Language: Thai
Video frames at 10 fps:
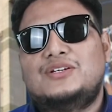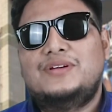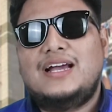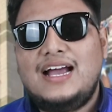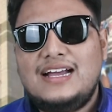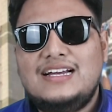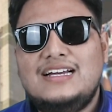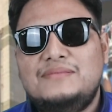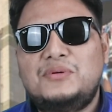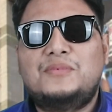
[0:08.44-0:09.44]
สวัสดีครั
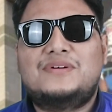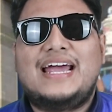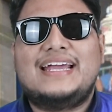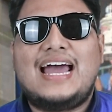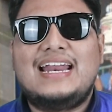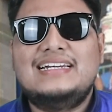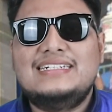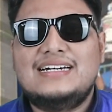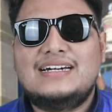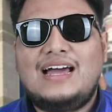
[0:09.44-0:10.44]
บพบกับรายการ
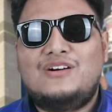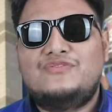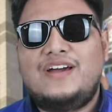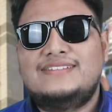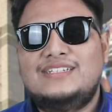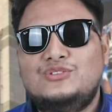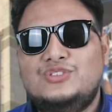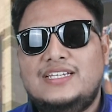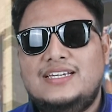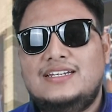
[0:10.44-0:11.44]
เรื่องเล่าแฟนเชล
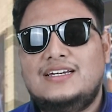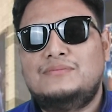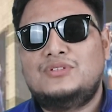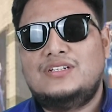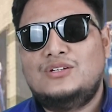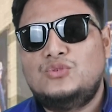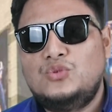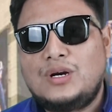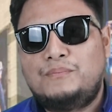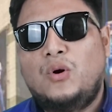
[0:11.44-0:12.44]
ซีนะครับตอนนี้คุณ
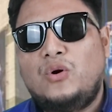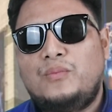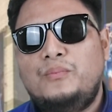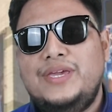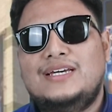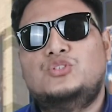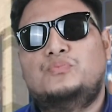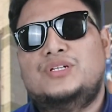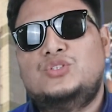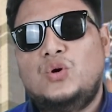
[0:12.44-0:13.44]
อยู่กับผมเบียร์สุ
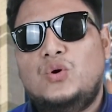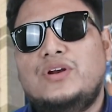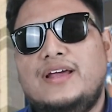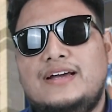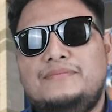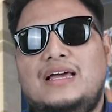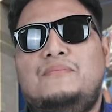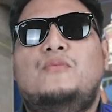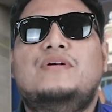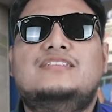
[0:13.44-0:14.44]
ภโชคนะครับและ
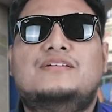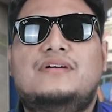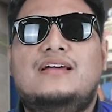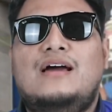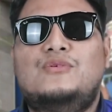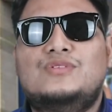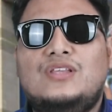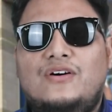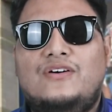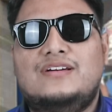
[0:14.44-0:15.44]
ผมก็จะมาเล่า
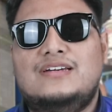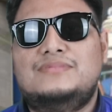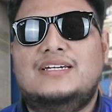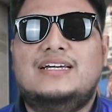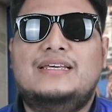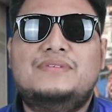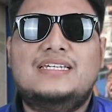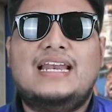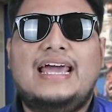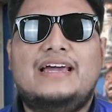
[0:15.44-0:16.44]
ต่อครับจากคลิป
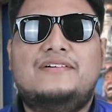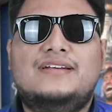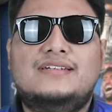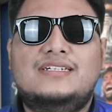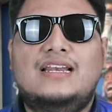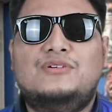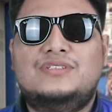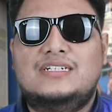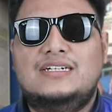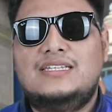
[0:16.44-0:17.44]
ที่แล้วนะที่เล่า
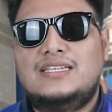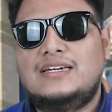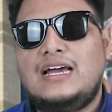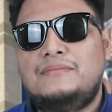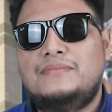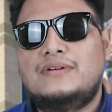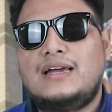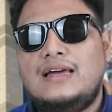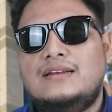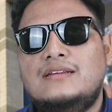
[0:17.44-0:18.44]
ถึงกิจกรรม
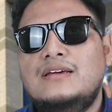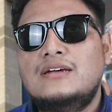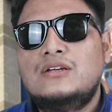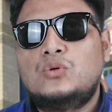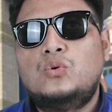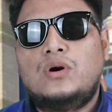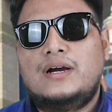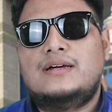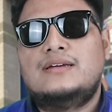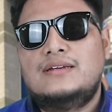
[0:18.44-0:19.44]
การทัวร์